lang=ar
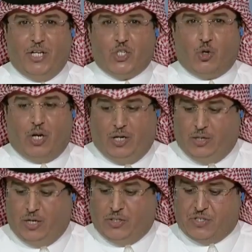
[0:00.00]

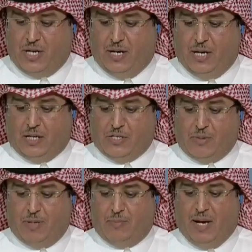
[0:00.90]
شكرا جزيلا لك
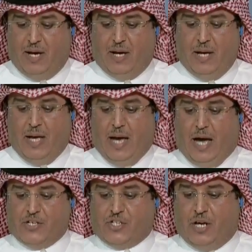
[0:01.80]
زميل بهاء
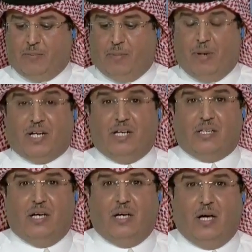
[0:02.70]
عسكر من
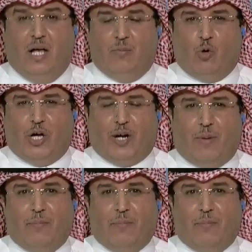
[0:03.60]
مكة المكرمة